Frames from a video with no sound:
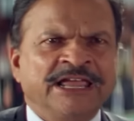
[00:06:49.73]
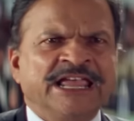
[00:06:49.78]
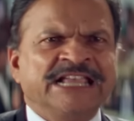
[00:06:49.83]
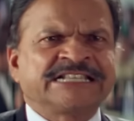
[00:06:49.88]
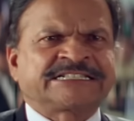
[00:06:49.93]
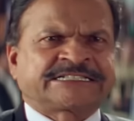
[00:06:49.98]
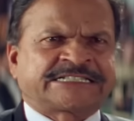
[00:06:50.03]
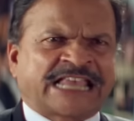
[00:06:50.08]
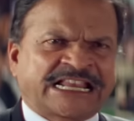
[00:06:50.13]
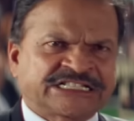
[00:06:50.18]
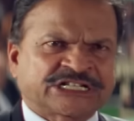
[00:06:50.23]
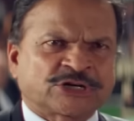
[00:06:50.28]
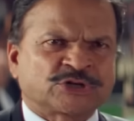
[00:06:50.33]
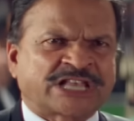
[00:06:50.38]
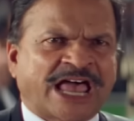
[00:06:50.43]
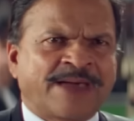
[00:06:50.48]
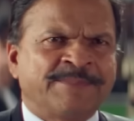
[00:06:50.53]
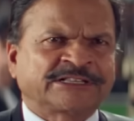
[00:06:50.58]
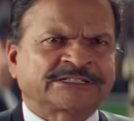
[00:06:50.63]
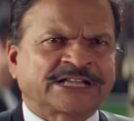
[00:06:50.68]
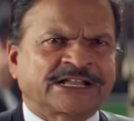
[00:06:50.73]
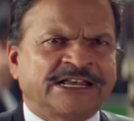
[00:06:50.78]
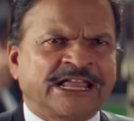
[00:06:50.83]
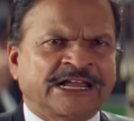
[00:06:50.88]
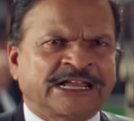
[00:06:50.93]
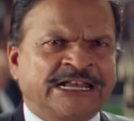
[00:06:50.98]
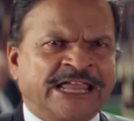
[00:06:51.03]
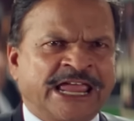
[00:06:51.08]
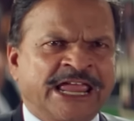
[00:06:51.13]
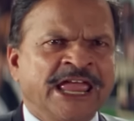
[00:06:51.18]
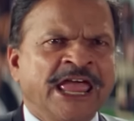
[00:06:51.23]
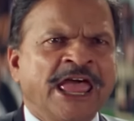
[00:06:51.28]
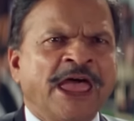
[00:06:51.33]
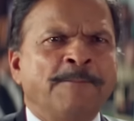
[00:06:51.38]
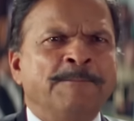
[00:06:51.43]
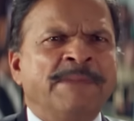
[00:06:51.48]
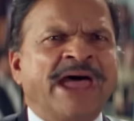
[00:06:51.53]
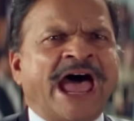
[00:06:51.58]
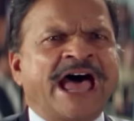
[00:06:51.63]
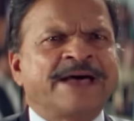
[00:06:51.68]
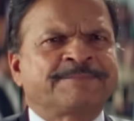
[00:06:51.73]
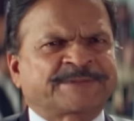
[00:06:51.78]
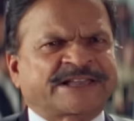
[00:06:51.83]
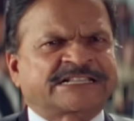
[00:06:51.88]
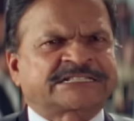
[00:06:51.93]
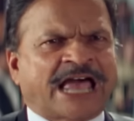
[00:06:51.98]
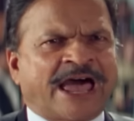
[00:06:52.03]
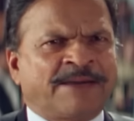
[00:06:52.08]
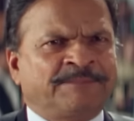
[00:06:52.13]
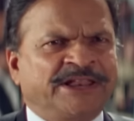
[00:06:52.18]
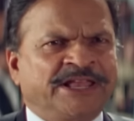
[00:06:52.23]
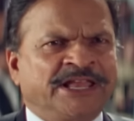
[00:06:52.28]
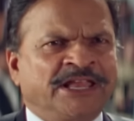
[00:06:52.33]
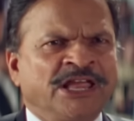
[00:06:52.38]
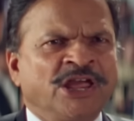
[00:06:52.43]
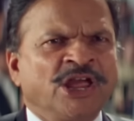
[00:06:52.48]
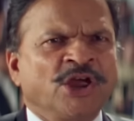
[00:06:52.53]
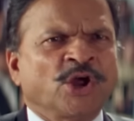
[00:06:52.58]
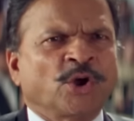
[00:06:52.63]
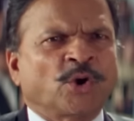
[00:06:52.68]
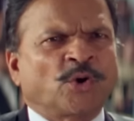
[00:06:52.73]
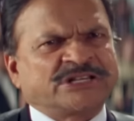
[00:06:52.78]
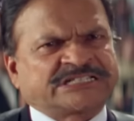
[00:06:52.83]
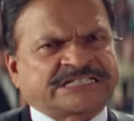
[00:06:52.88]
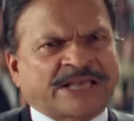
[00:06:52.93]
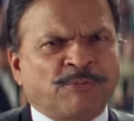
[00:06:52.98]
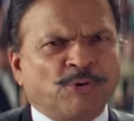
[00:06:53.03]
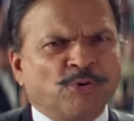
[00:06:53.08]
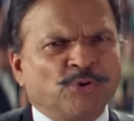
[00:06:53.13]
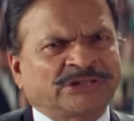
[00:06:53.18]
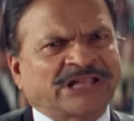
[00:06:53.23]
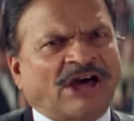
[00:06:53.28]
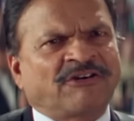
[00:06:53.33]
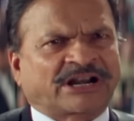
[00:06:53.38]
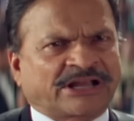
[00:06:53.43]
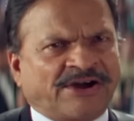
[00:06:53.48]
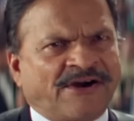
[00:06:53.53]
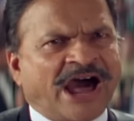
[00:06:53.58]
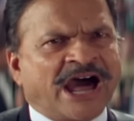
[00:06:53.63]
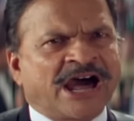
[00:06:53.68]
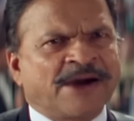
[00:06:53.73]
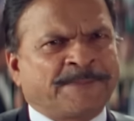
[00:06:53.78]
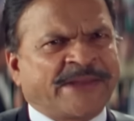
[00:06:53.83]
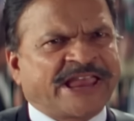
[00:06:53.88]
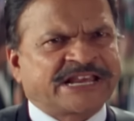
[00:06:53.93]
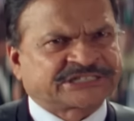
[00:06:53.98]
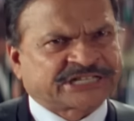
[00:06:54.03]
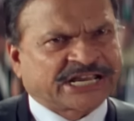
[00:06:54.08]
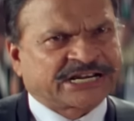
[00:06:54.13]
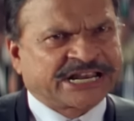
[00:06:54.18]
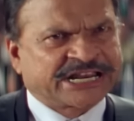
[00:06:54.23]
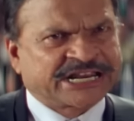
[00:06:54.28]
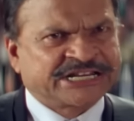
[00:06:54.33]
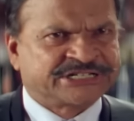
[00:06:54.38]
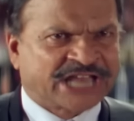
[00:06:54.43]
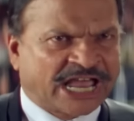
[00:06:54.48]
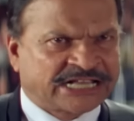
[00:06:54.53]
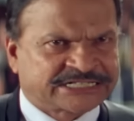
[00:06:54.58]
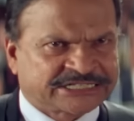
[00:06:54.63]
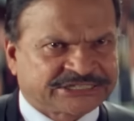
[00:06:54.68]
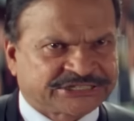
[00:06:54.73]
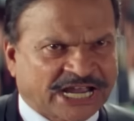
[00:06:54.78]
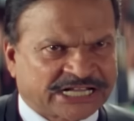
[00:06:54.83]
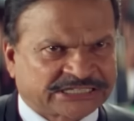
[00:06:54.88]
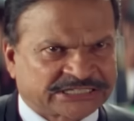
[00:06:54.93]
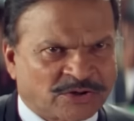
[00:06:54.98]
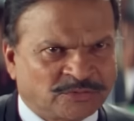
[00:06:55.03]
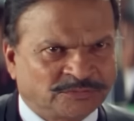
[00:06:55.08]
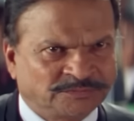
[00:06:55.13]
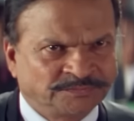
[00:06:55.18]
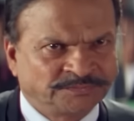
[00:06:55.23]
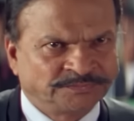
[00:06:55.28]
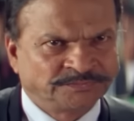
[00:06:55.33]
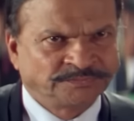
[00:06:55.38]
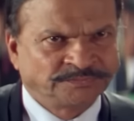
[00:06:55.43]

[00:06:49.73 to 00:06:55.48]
इस सच को साबित करने के लिए मैं आपके सामने कुछ सबूत और गवाह पेश करने की इजाजत चाहता हूं